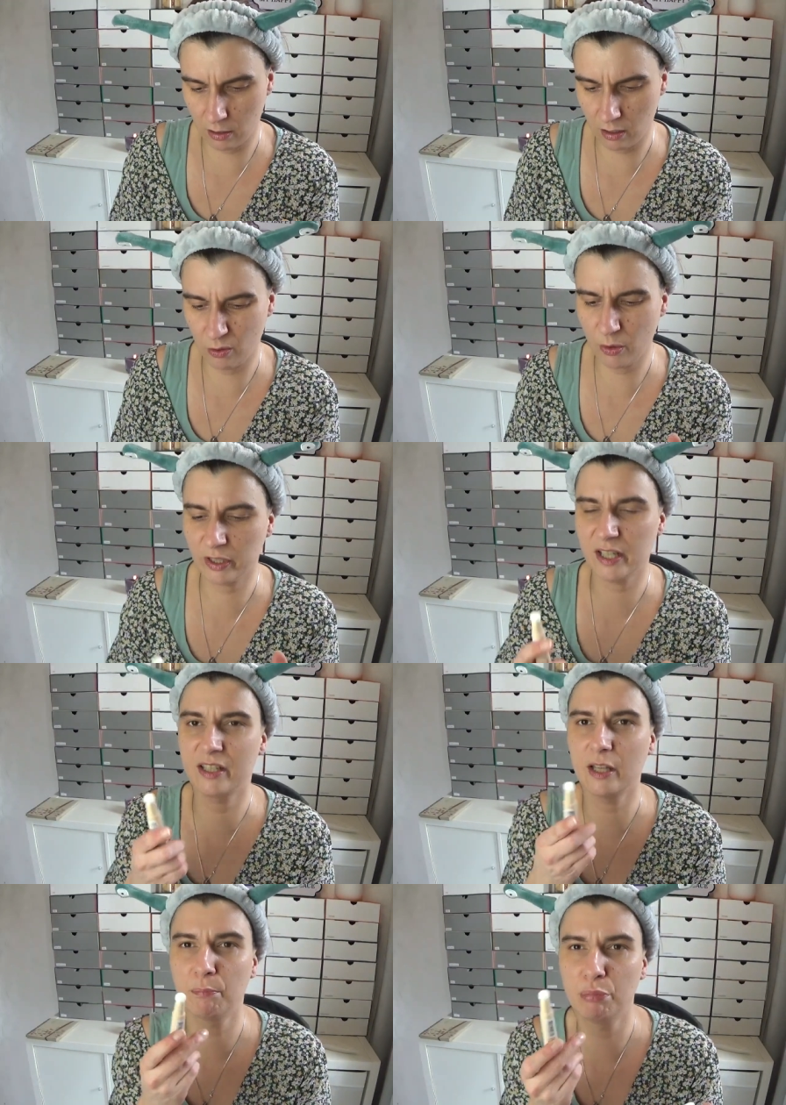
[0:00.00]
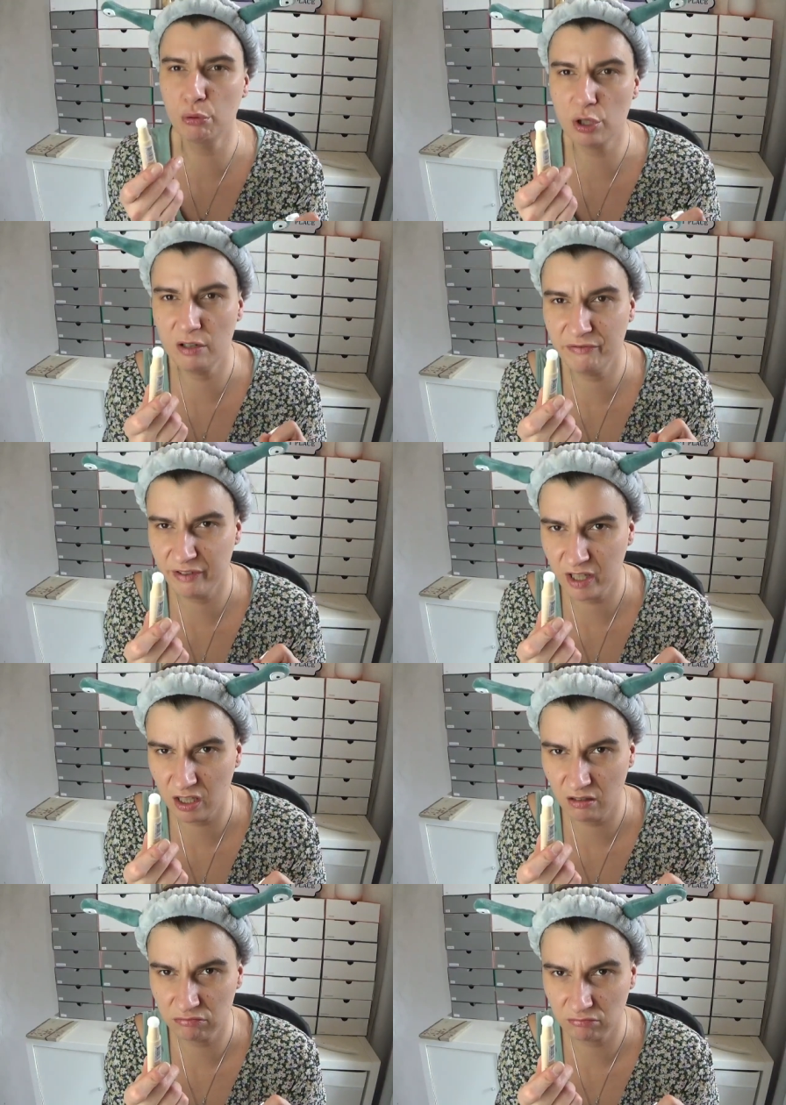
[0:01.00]
Oh, das ist ein
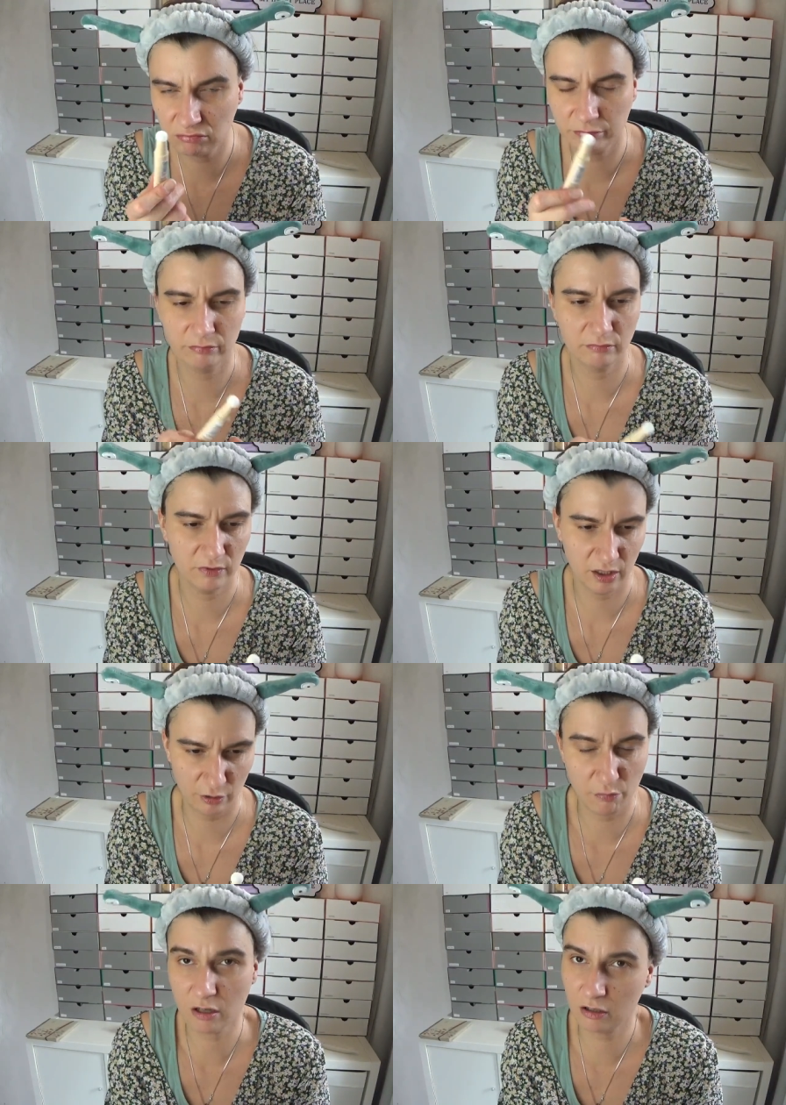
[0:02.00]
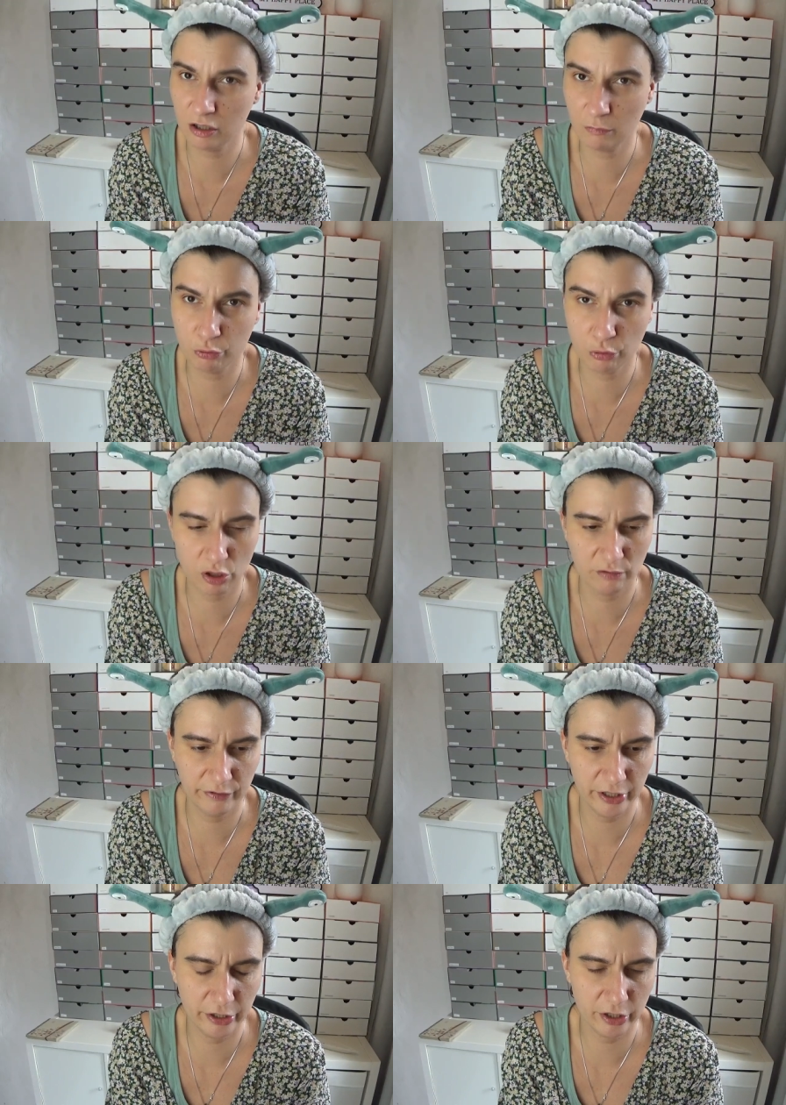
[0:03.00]
Puschelvieh. Ich mag diese
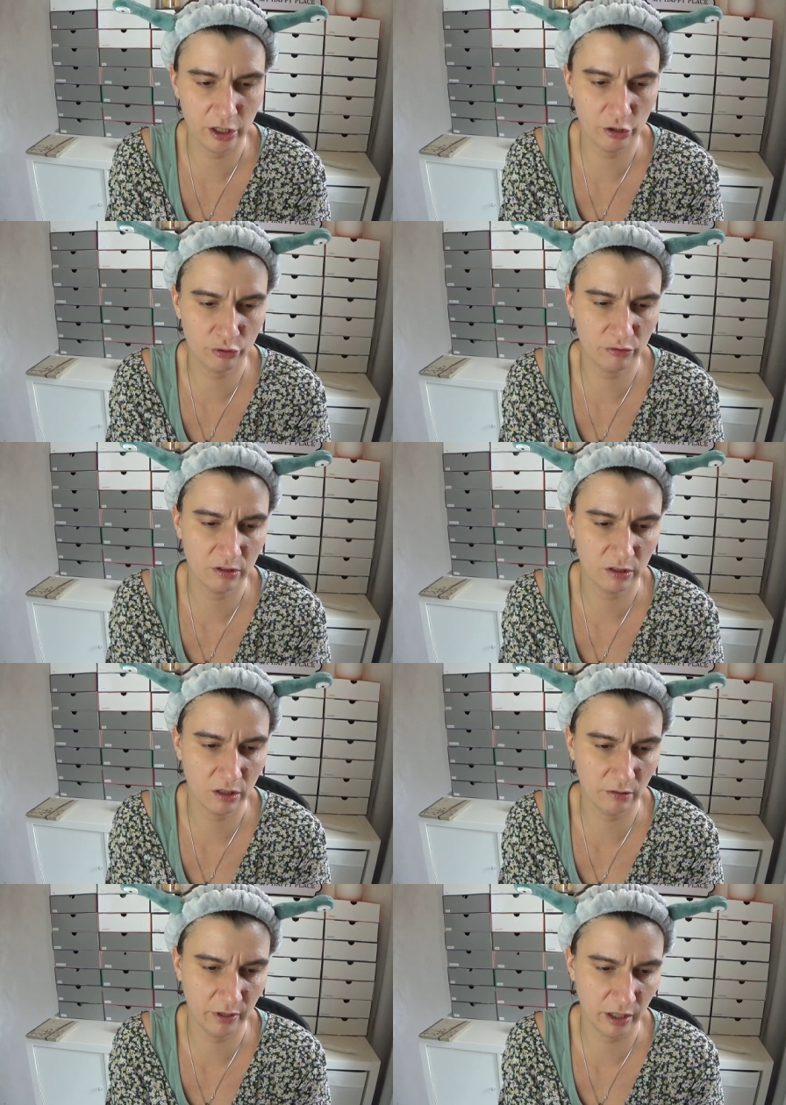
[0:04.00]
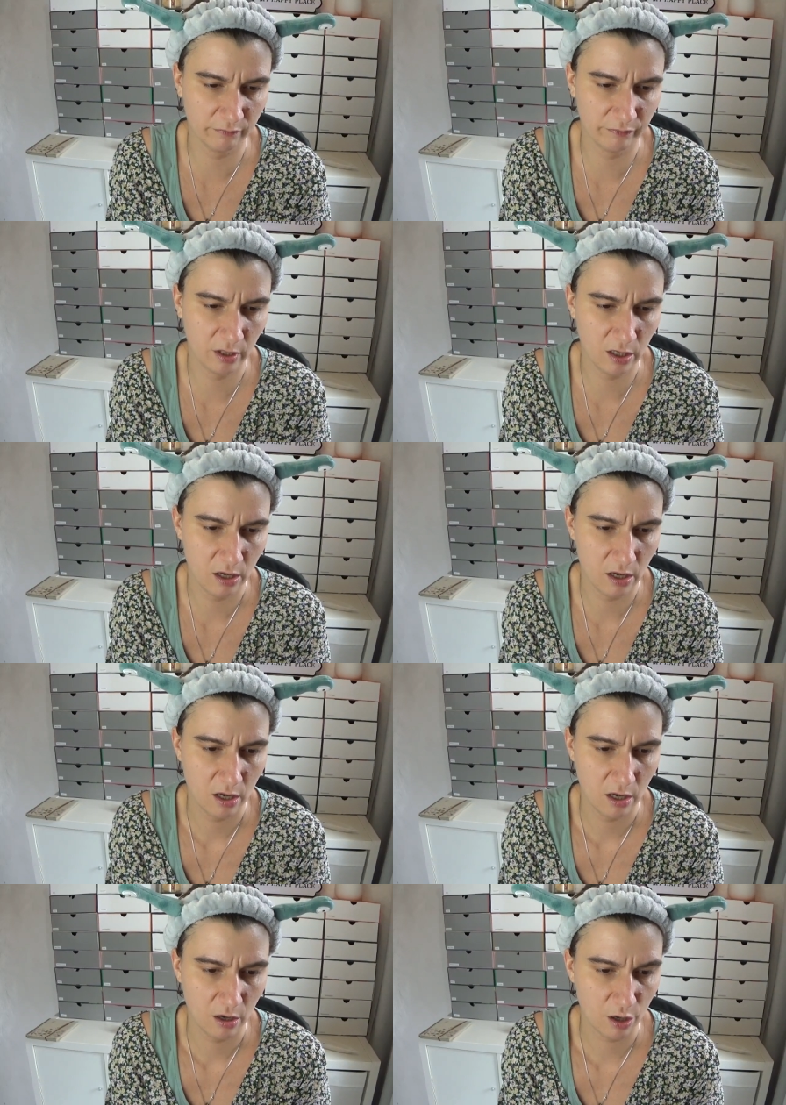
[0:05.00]
Puschelviecher nicht so. Aber ja.
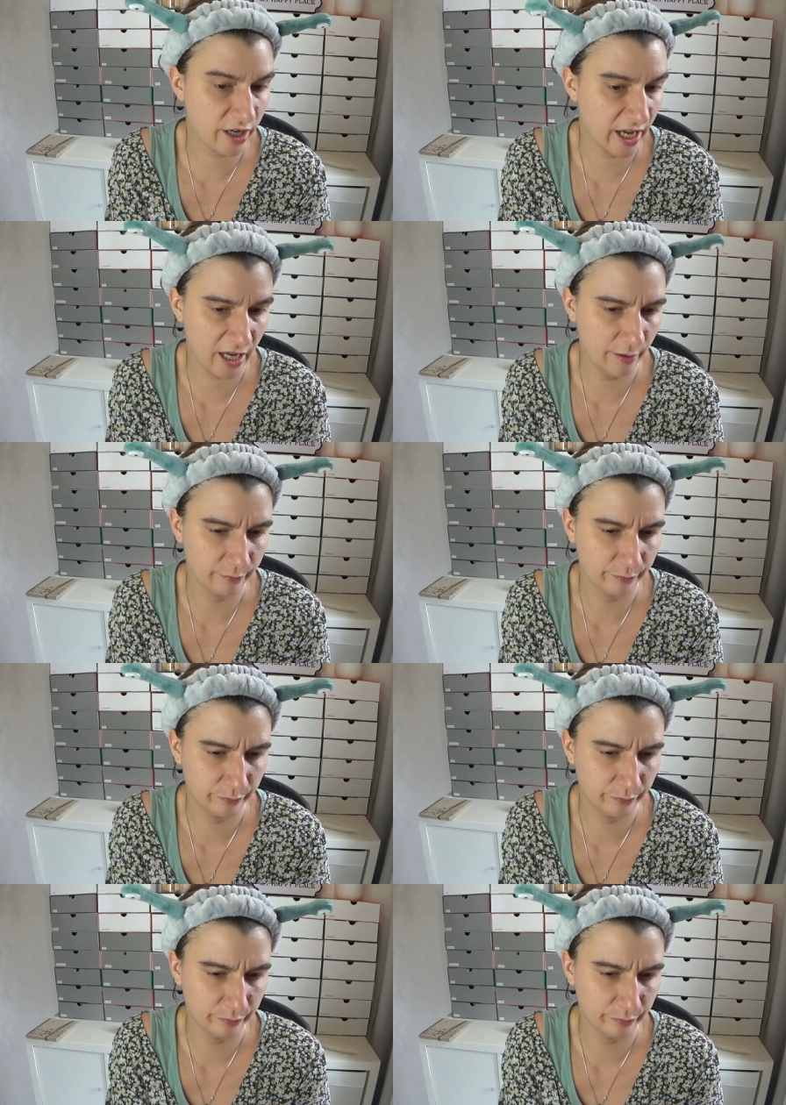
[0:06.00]
Okay.